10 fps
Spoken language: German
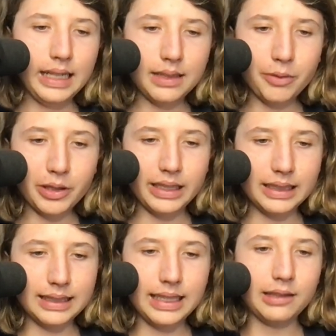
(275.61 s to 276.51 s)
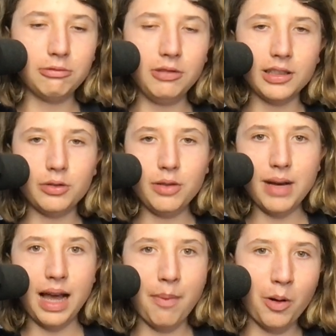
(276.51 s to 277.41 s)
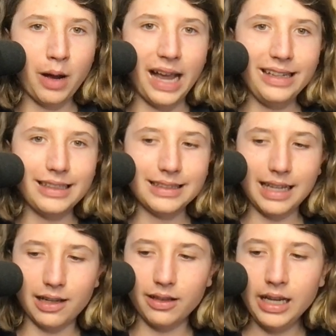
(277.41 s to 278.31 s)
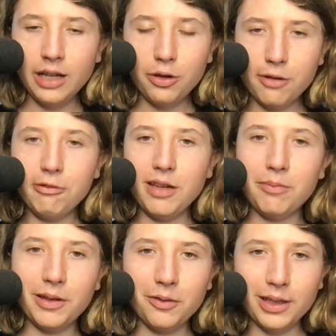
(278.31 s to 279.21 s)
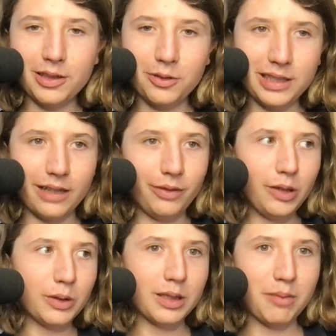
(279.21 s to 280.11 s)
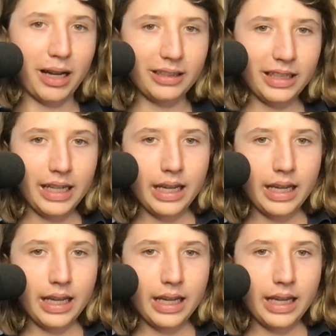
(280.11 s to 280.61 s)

Ist wirklich ein sehr cooler Streamer, habe auch einige Sachen zu ihm, bzw. zu seinen Videos gemacht.